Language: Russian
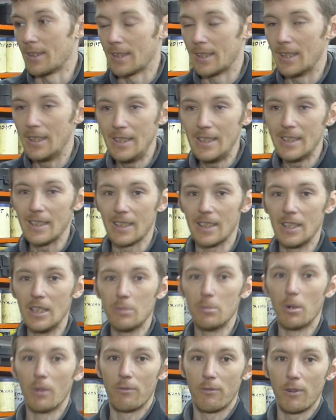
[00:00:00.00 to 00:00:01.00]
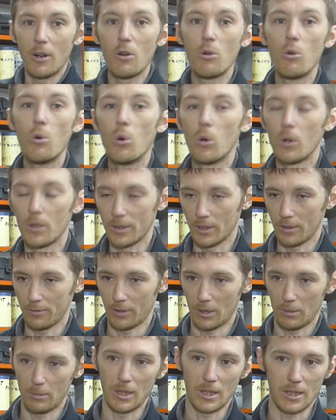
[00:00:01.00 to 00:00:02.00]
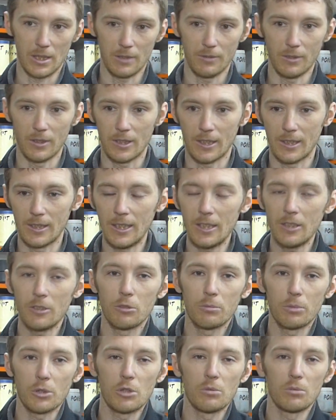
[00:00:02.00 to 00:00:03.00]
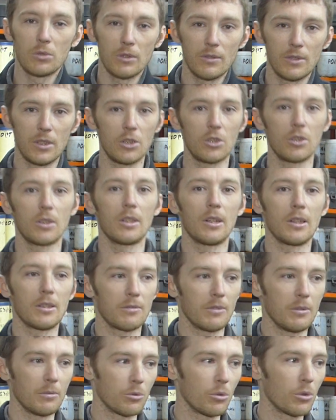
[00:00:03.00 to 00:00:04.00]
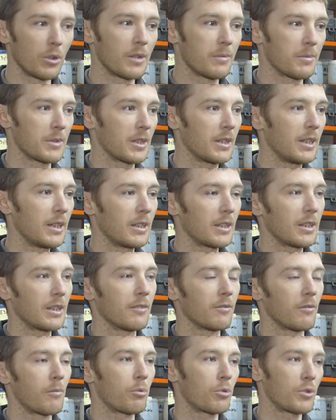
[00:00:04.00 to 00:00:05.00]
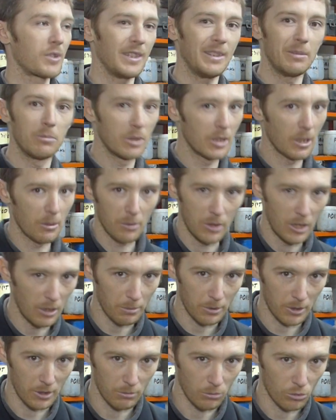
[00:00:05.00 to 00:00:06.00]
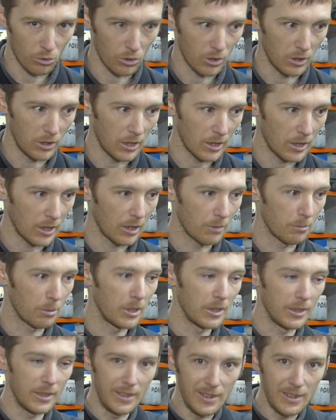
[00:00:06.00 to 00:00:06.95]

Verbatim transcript: на них либо вагон информации в интернете, но почему-то все считают своим долгом задать этот вопрос именно мне, потому что я как, блин,